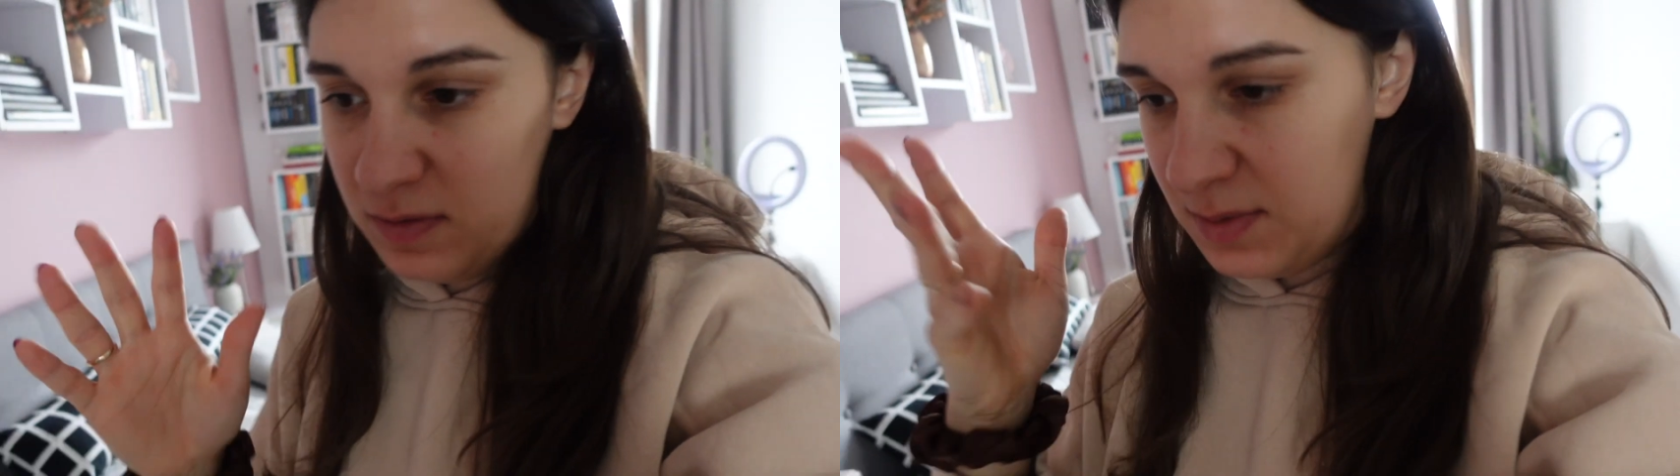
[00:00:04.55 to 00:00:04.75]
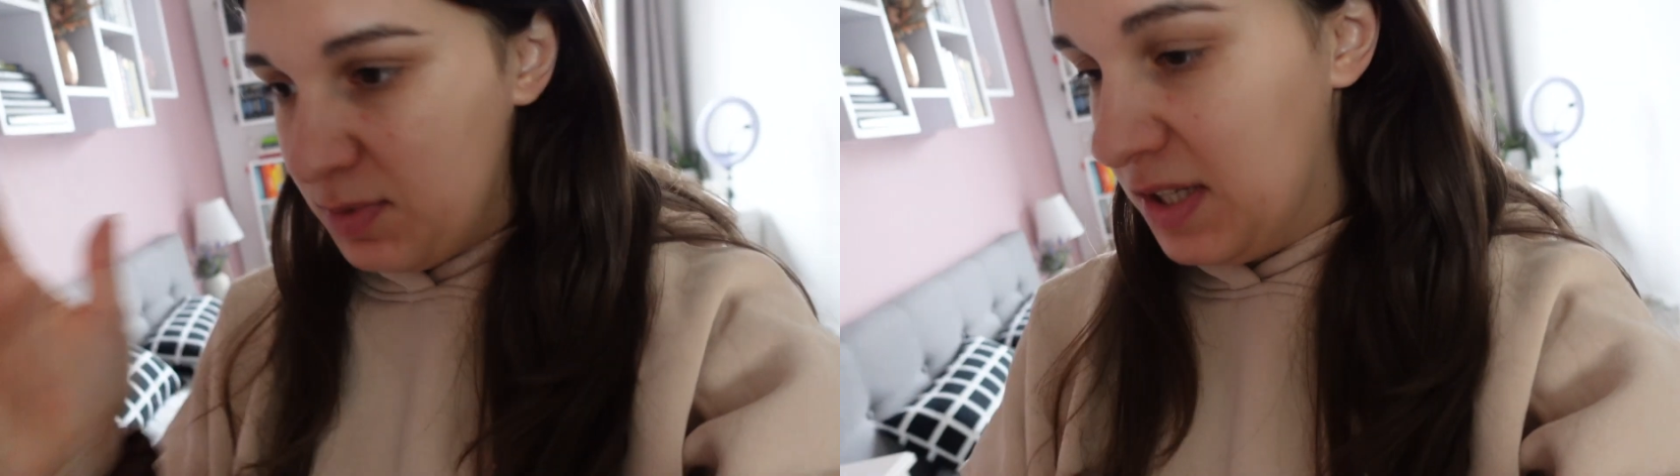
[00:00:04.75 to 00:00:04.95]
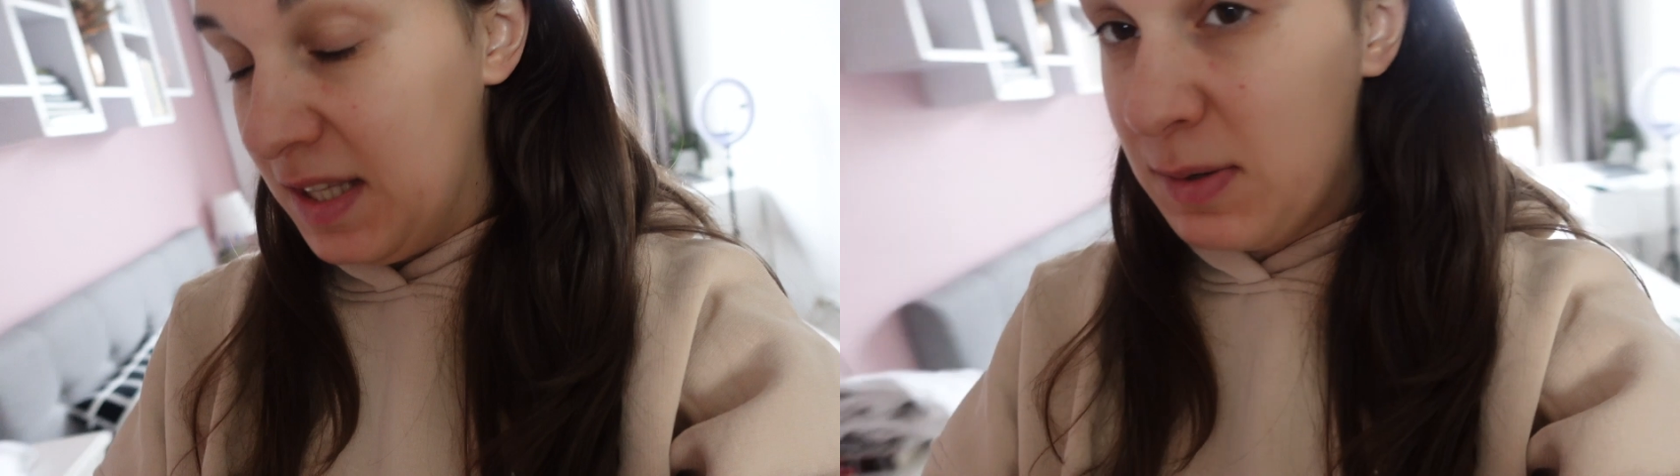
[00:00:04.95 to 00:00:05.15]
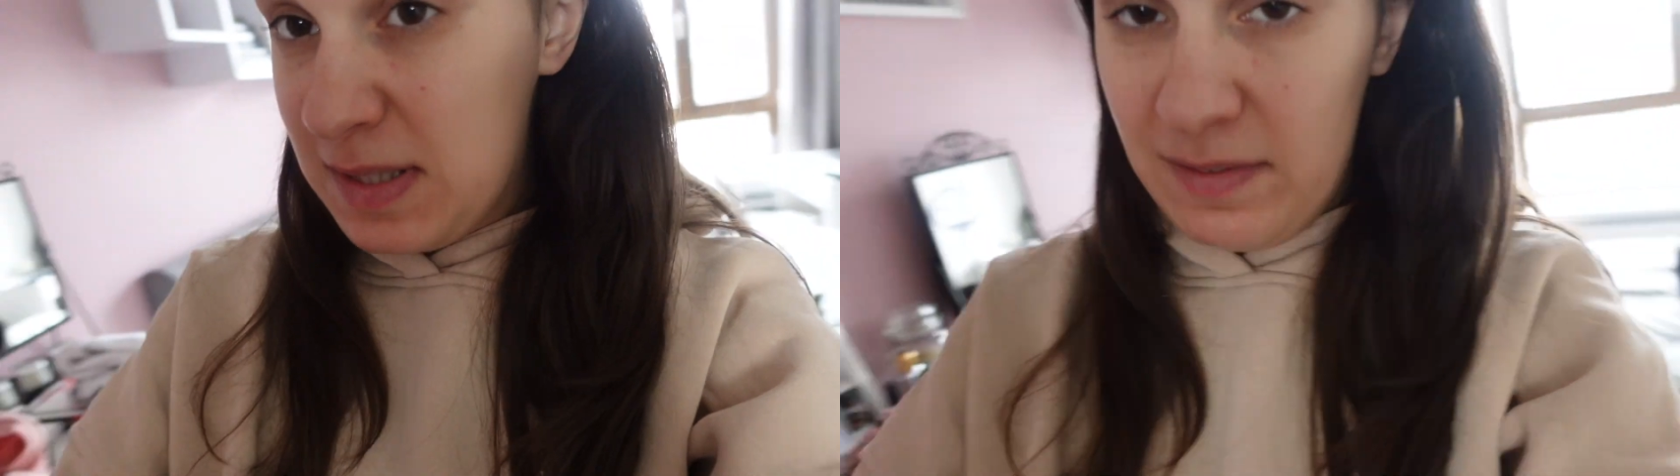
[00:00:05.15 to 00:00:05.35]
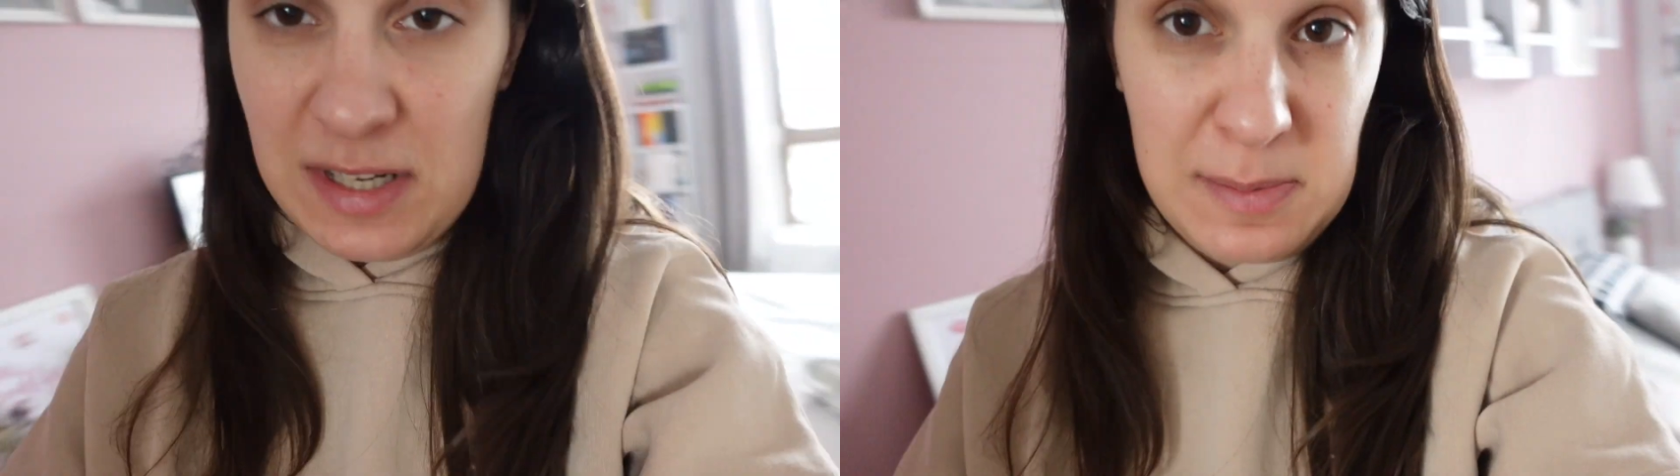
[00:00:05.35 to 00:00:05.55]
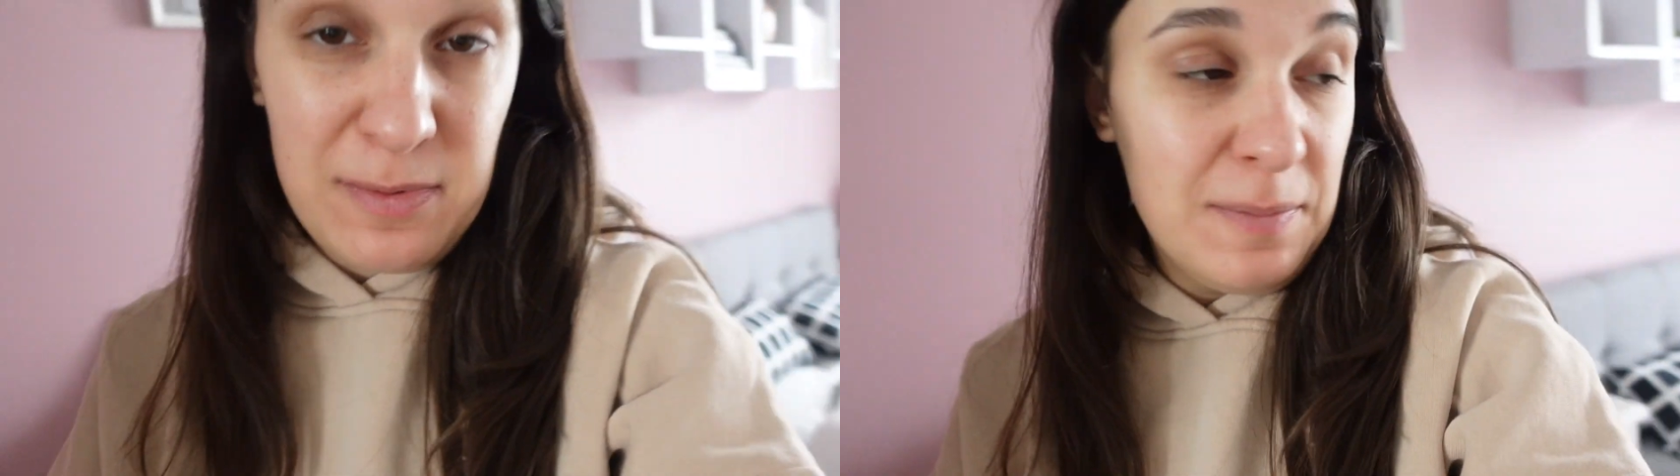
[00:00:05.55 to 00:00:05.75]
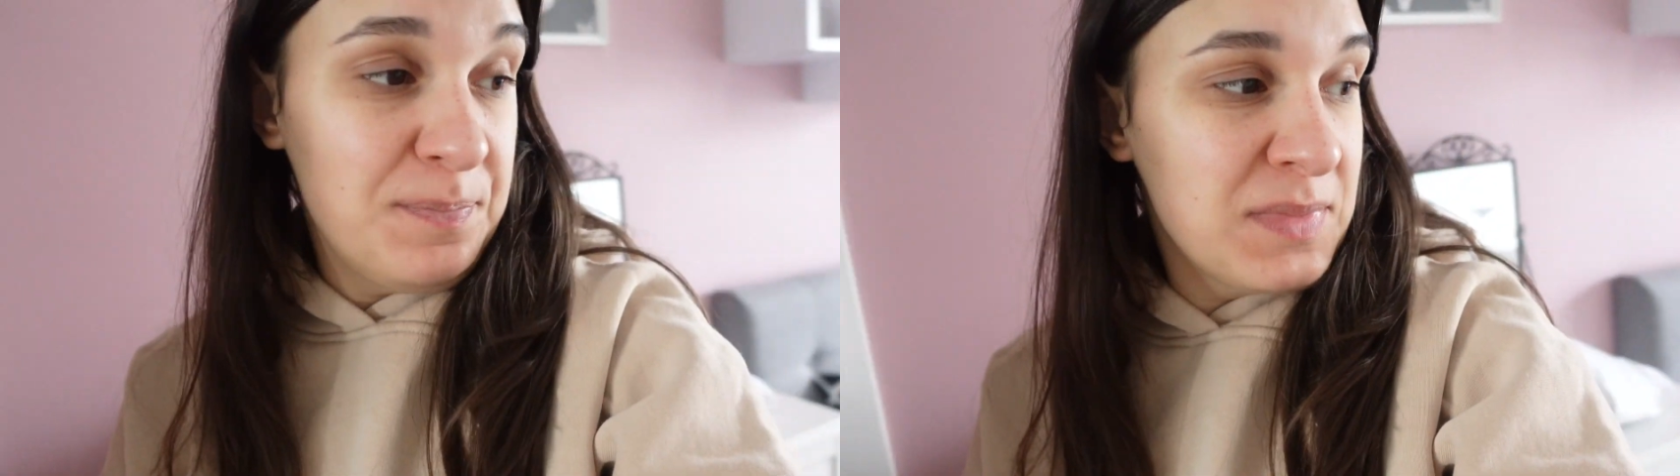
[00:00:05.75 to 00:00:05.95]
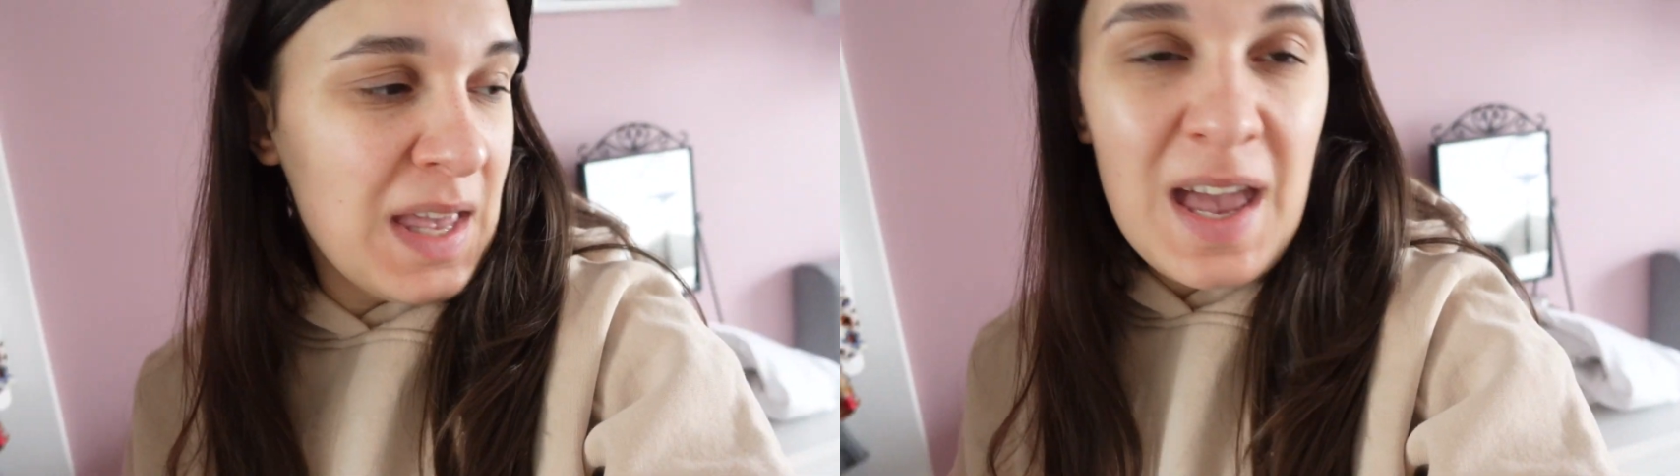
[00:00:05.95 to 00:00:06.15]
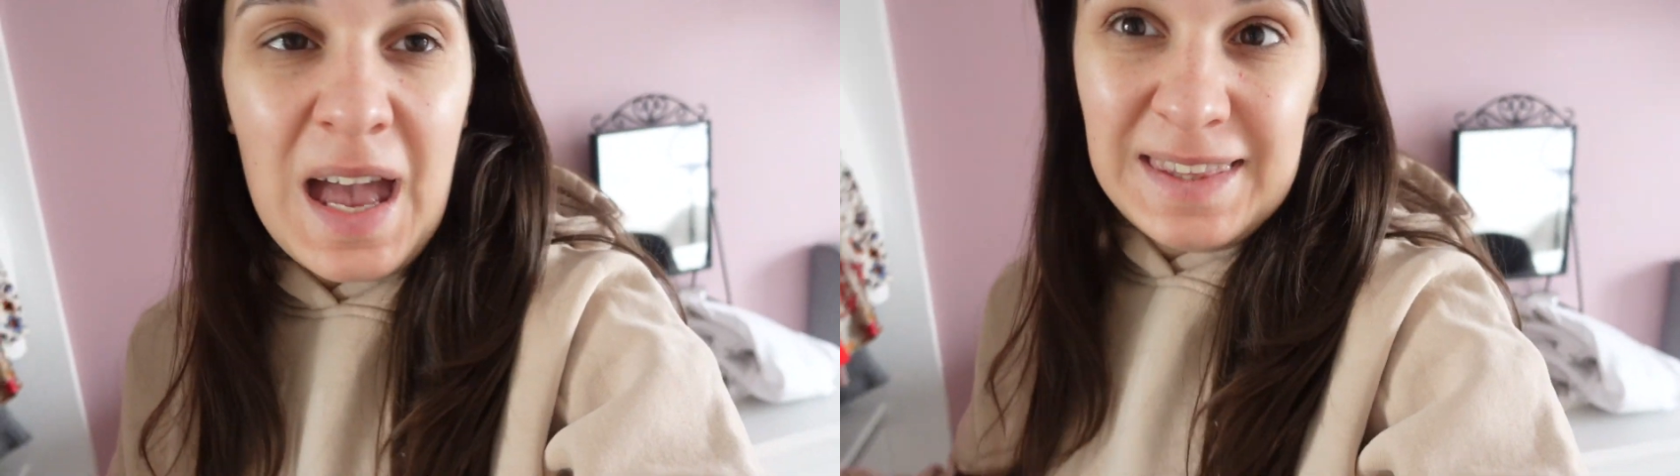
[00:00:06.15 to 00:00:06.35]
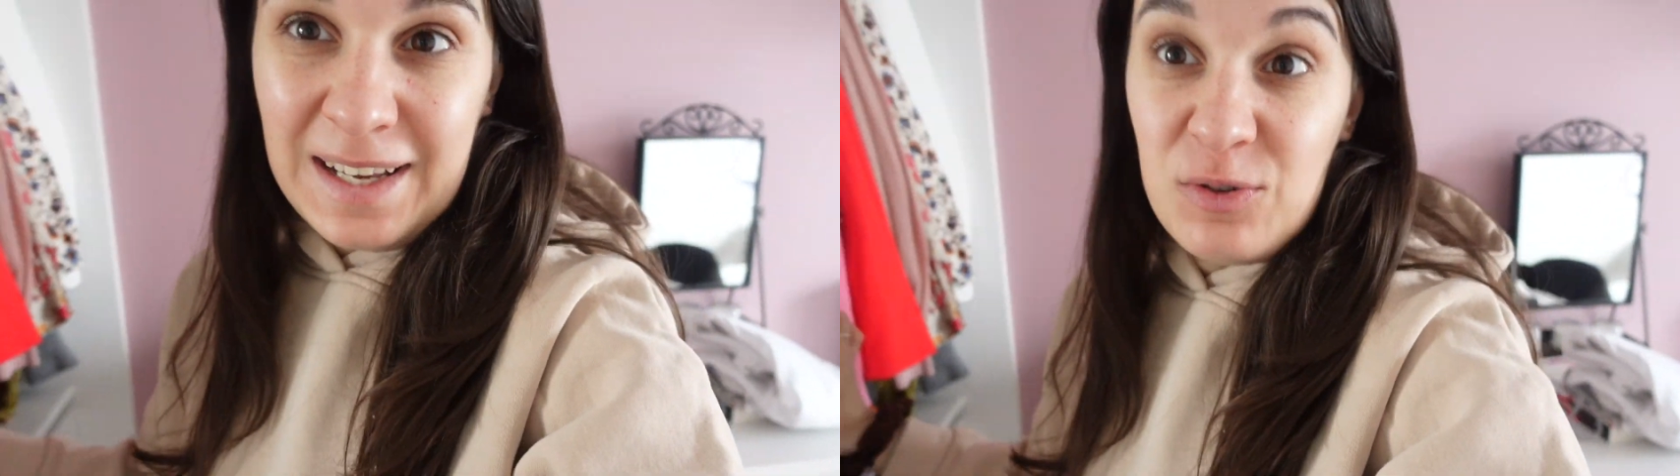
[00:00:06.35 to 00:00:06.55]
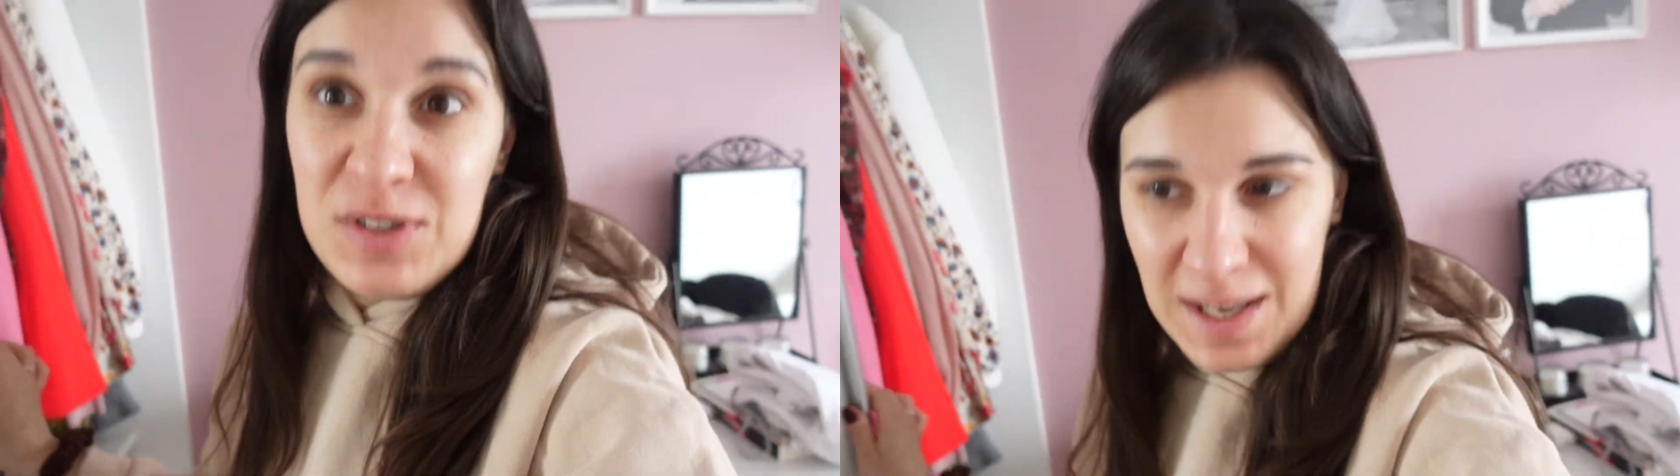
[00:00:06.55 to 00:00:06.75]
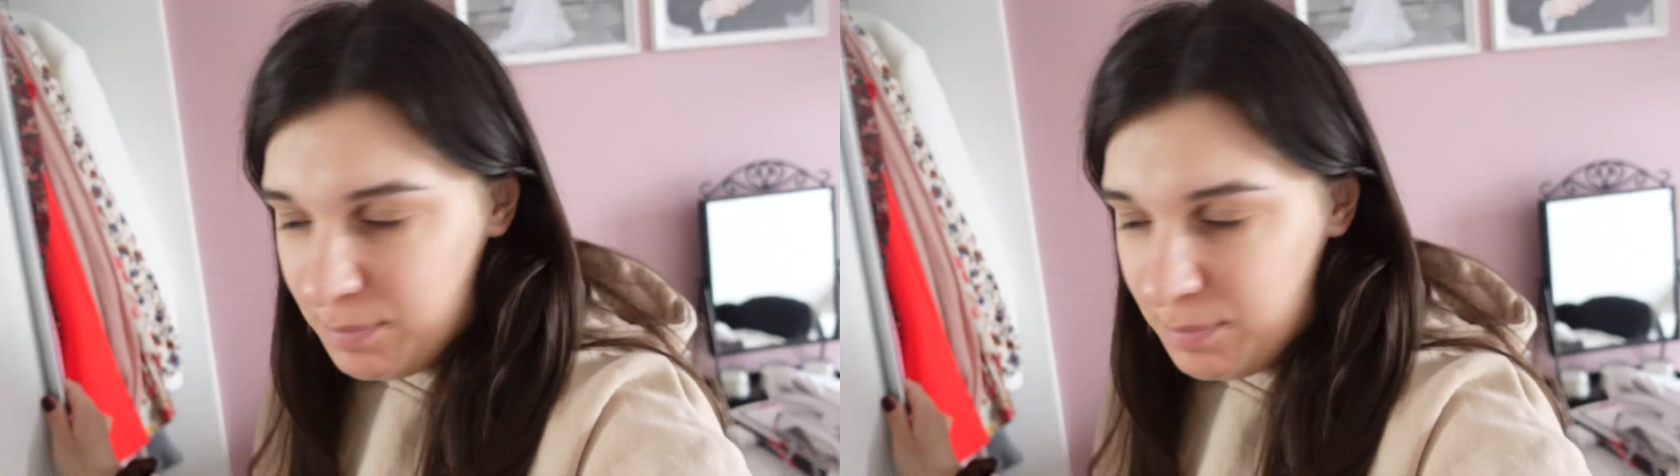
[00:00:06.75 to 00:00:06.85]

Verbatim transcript: więc muszę się tak ustawiać, żeby wam tego nie